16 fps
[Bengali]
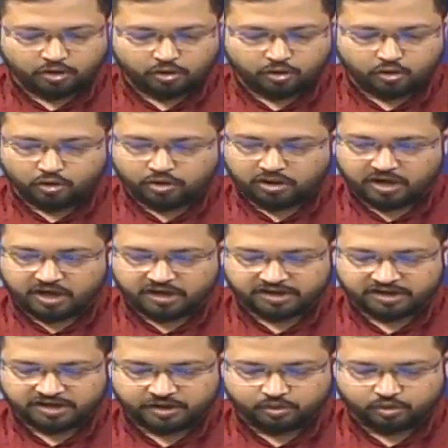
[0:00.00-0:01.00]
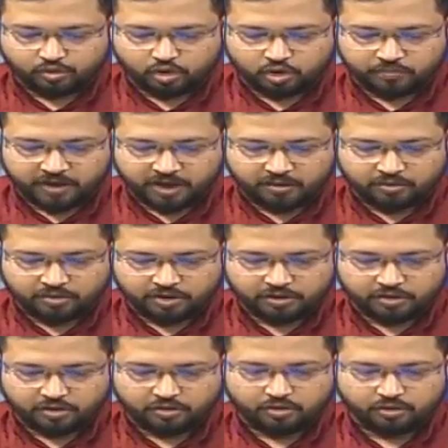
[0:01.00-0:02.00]
কন্যা রাশি উত্তর ফাল্গুনী
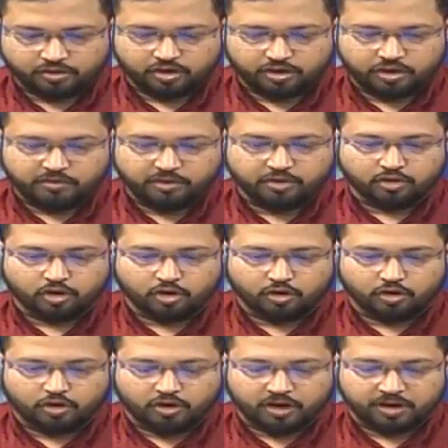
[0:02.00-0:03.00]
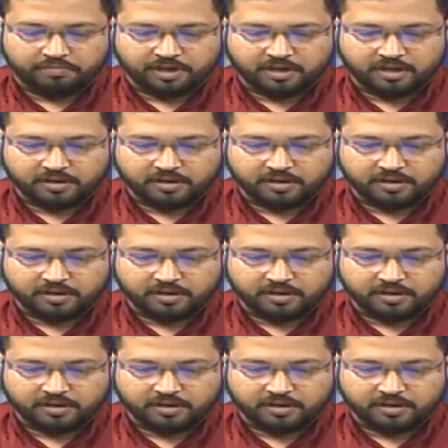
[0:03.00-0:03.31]
নক্ষত্র এবং নরগণ আপনার